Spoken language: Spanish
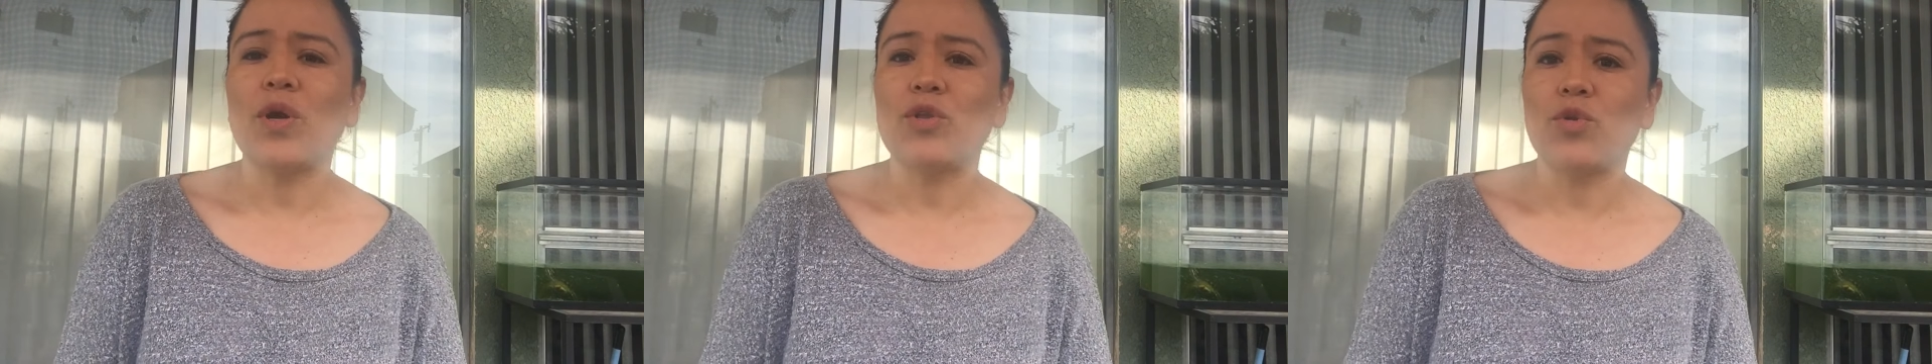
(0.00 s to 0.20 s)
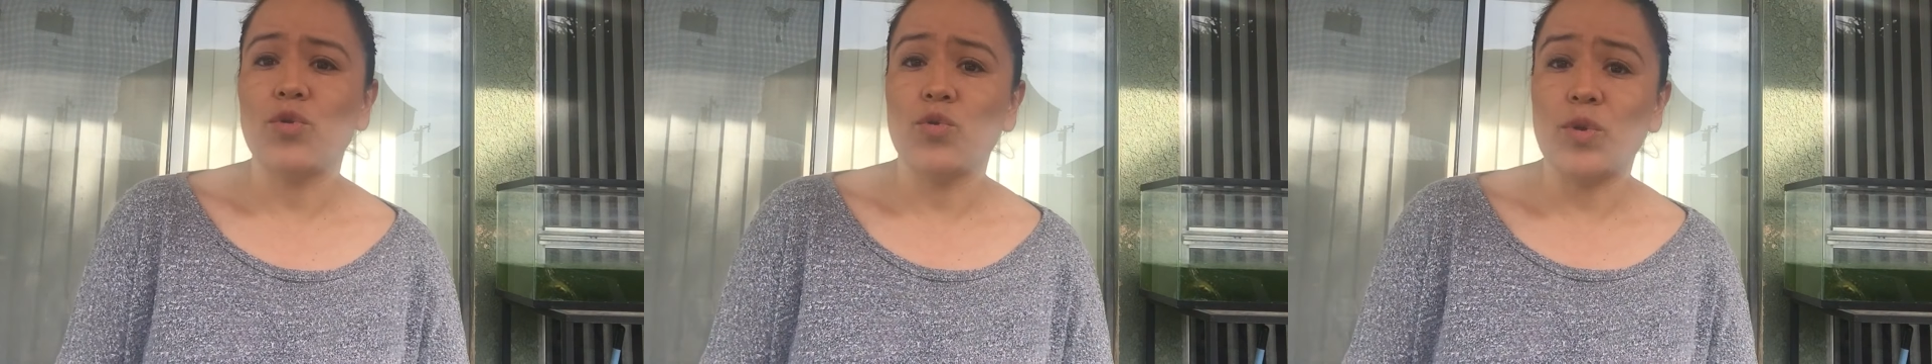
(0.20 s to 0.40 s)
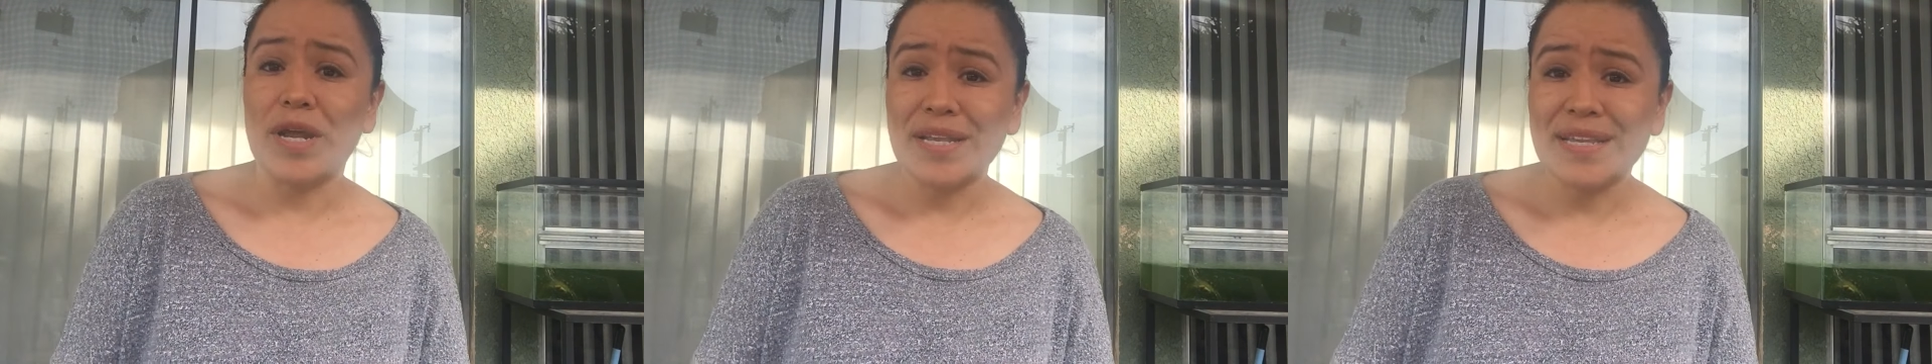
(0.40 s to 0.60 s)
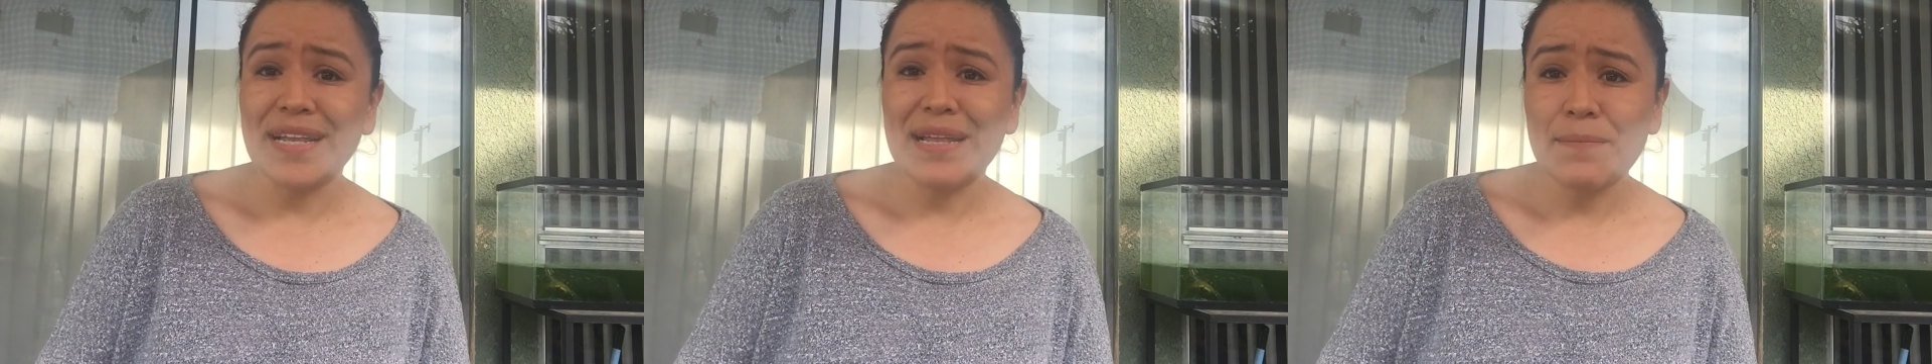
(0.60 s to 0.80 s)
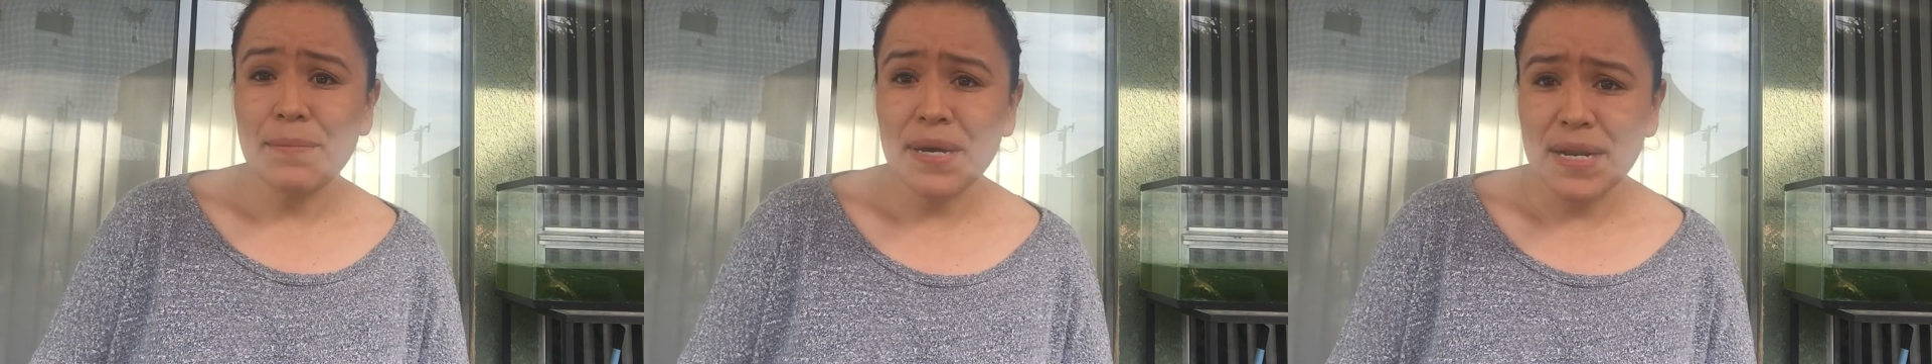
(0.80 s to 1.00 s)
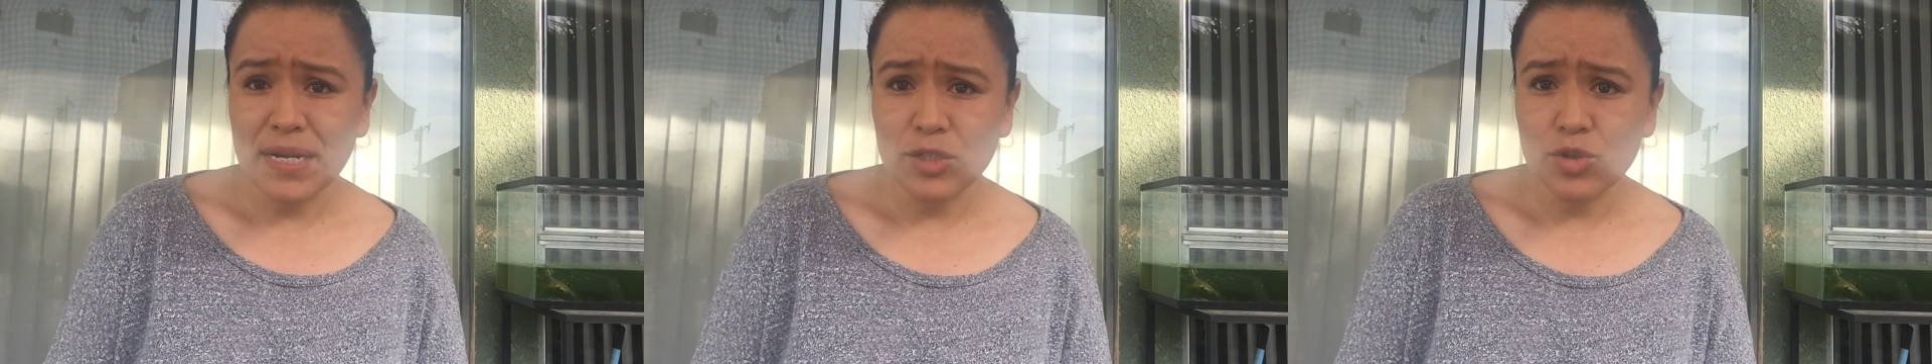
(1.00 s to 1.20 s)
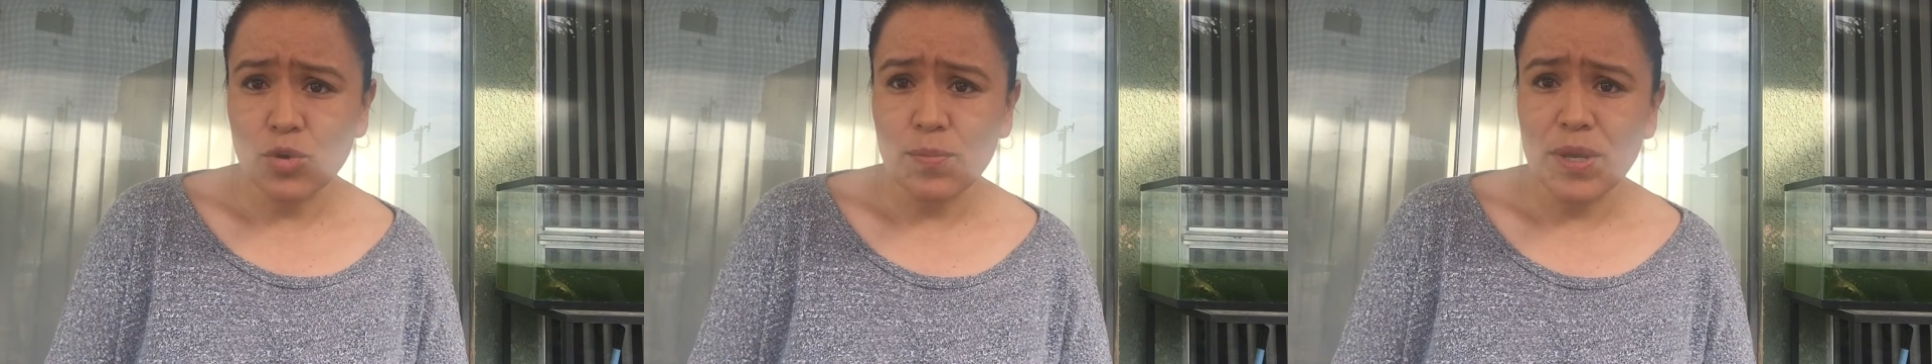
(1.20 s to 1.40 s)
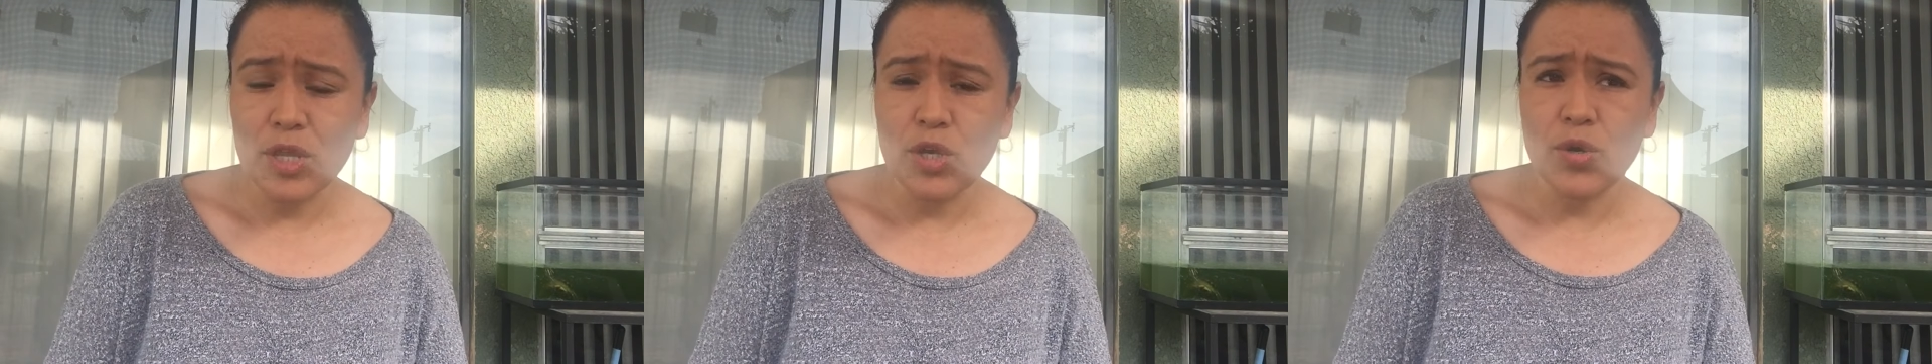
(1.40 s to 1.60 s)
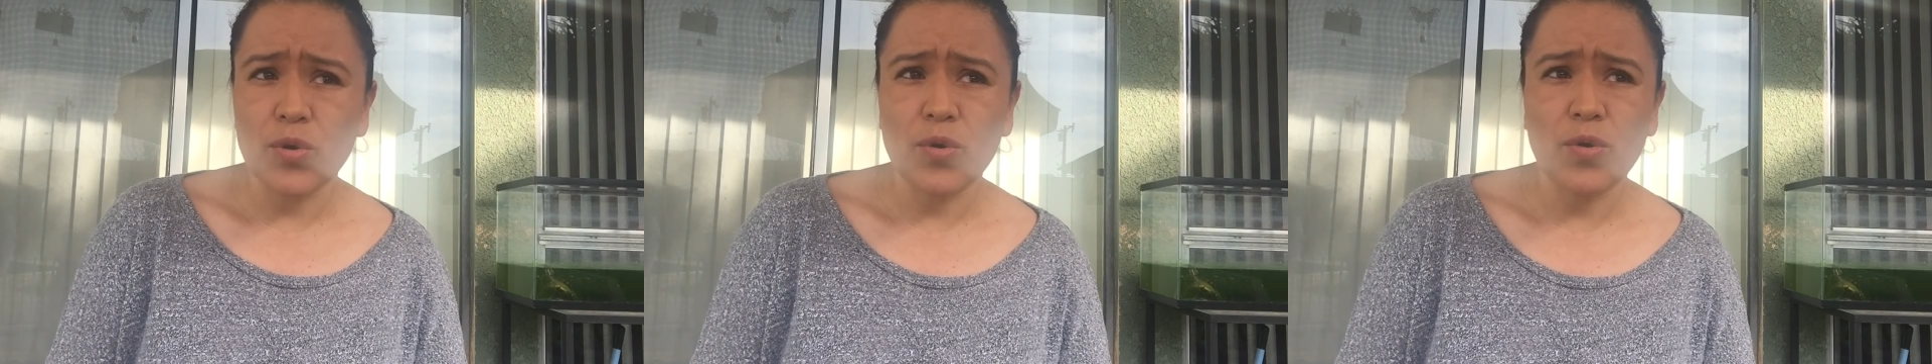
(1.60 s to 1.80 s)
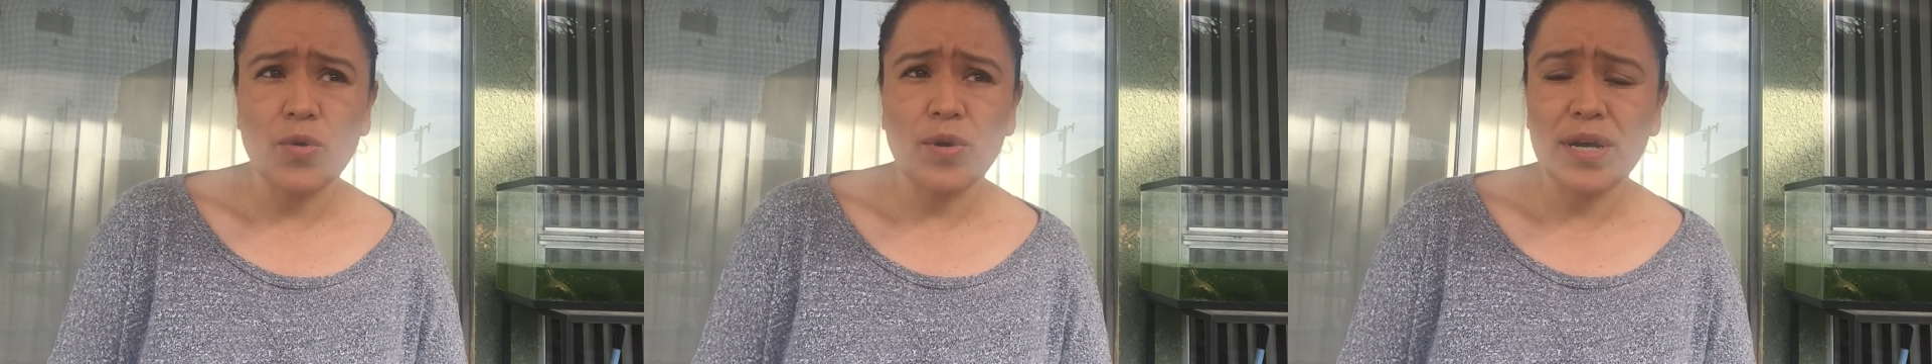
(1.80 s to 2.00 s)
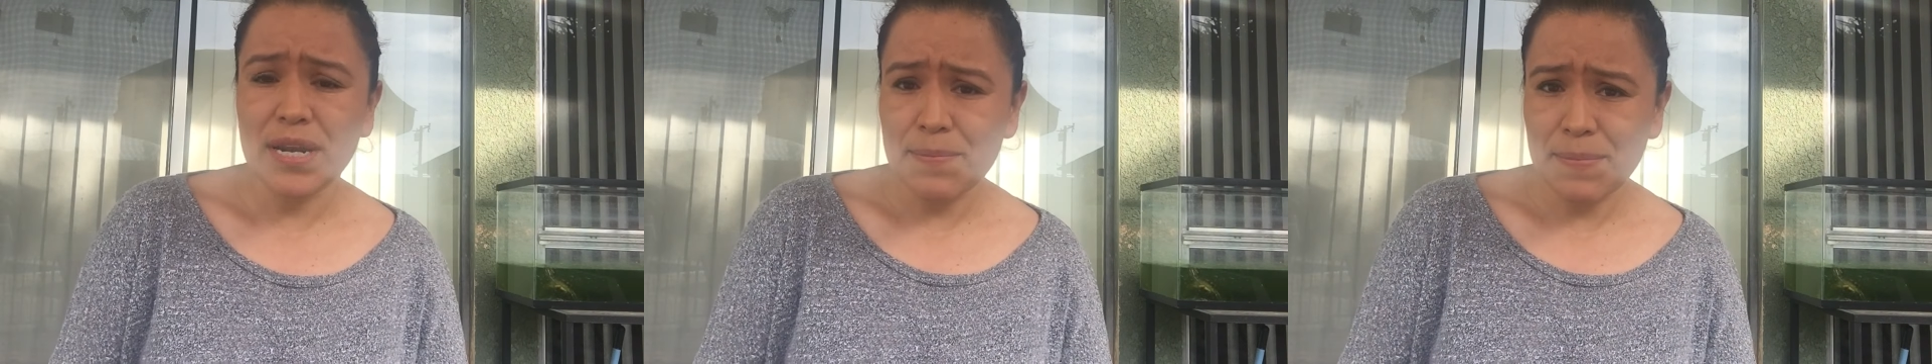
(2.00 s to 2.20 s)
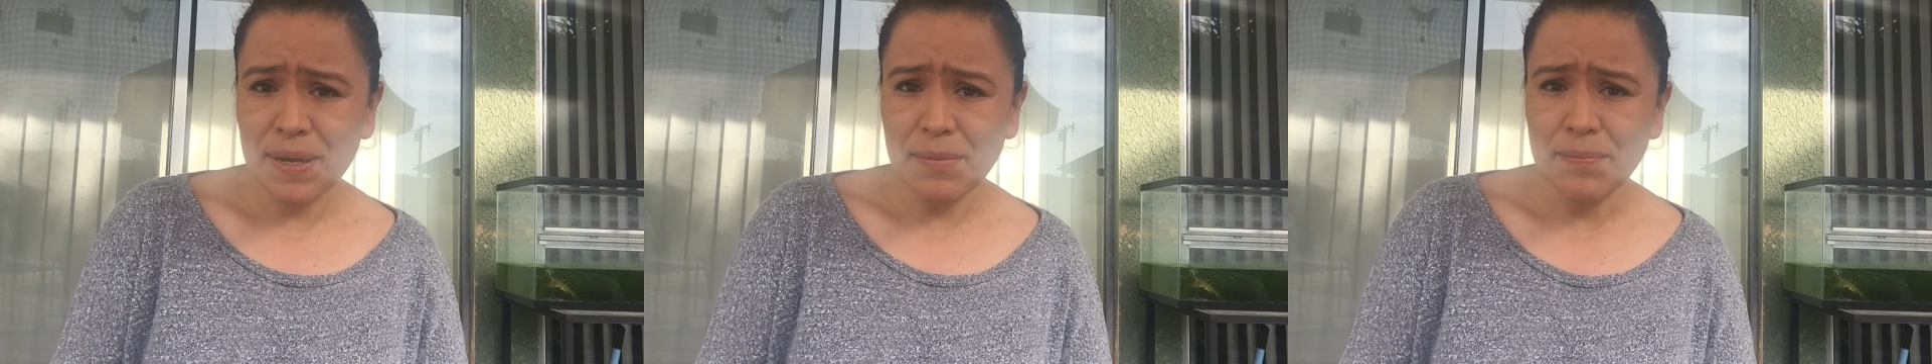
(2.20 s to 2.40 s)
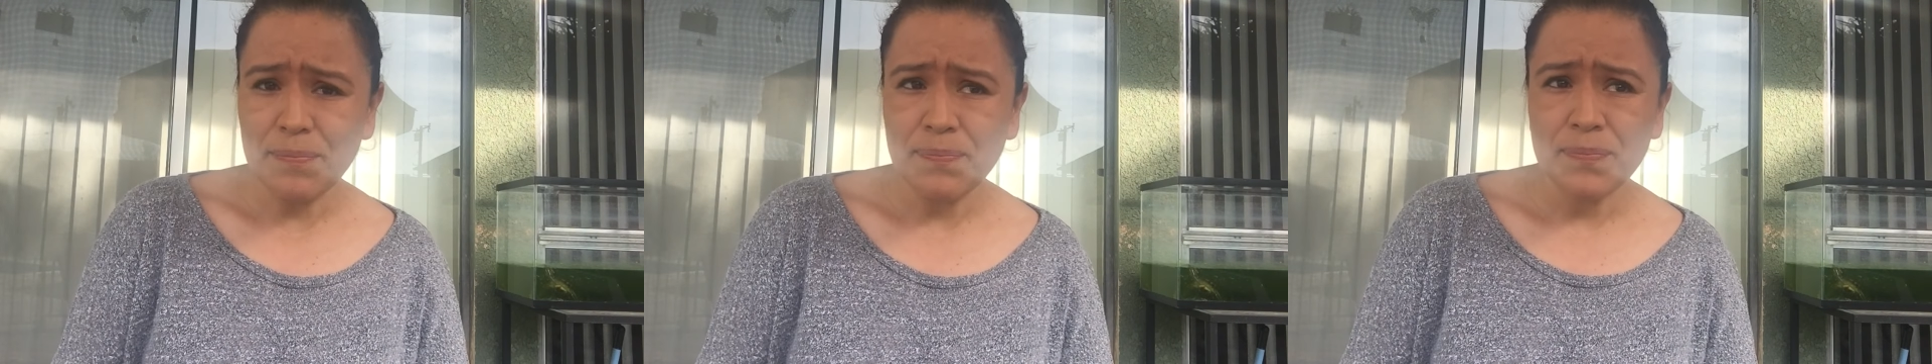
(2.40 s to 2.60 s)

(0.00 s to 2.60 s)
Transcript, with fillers: cuando durante el embarazo me dio gripe,